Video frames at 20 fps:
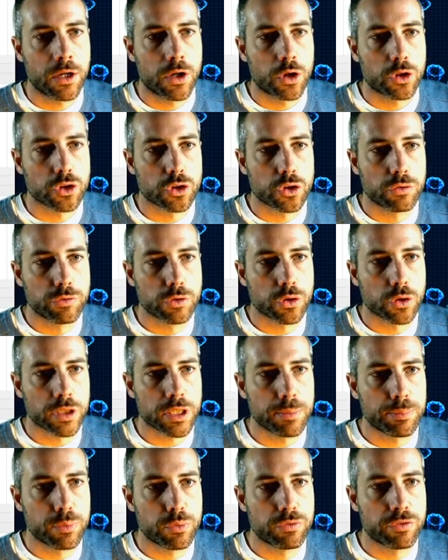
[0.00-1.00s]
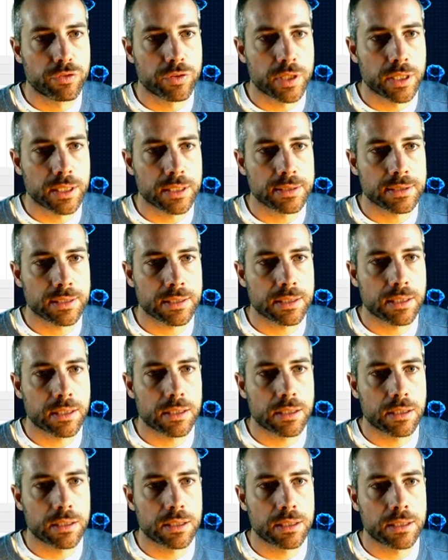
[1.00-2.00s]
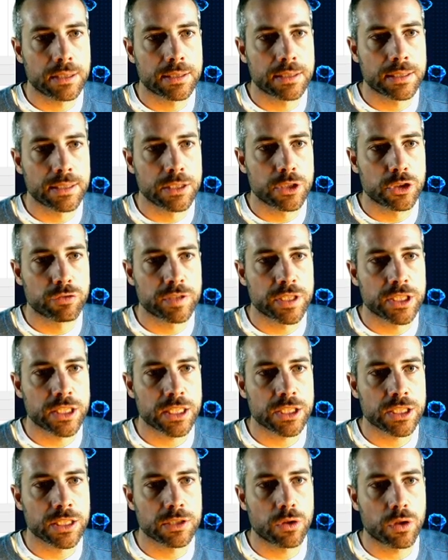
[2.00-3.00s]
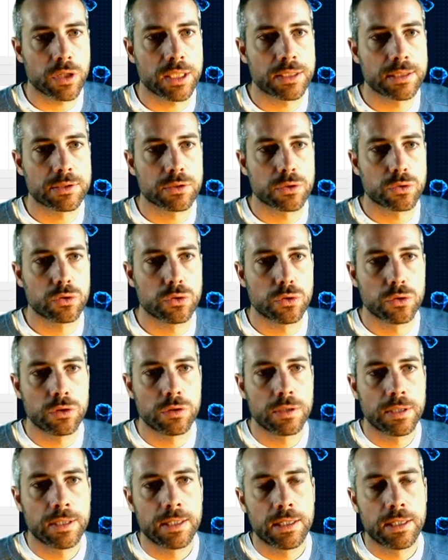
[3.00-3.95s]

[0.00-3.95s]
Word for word: Ce que vous auriez pu faire, c'est ici, je vais chercher dans la liste 2